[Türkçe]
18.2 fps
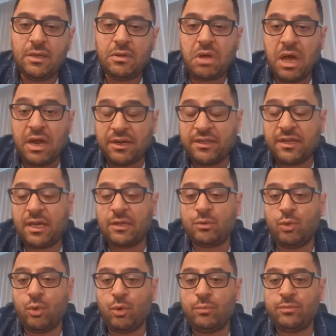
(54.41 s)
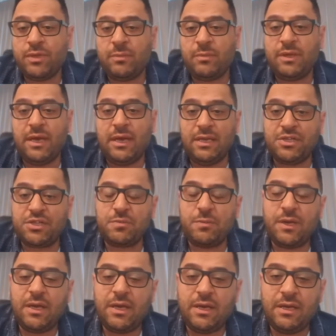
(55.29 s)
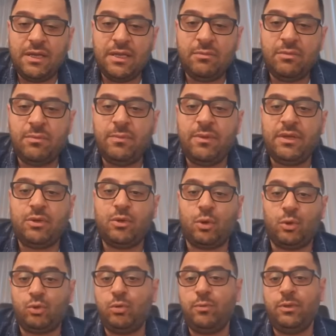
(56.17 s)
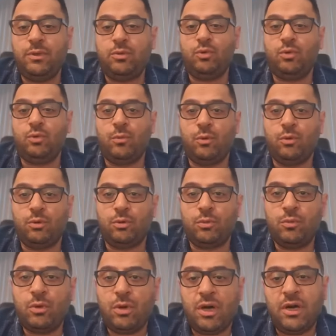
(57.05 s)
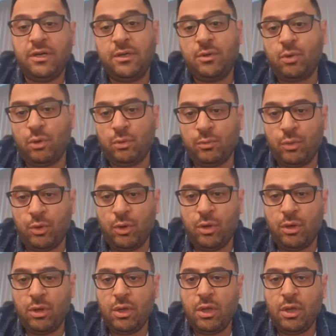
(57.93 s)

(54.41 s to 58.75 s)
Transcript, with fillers: erken doğum gibi, gelişme geriliği gibi bir kötü bir durum olur mu? Hayır olmuyor.